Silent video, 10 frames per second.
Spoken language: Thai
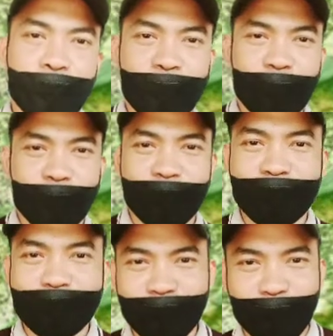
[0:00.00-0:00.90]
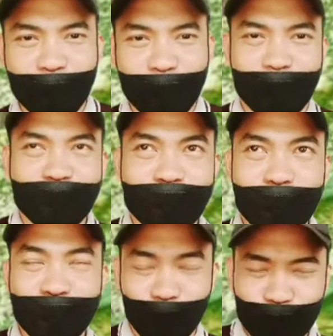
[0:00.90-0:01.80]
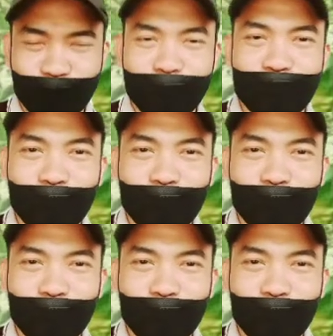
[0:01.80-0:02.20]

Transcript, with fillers: เขาก็ยังแบบยังฉีกฉลาก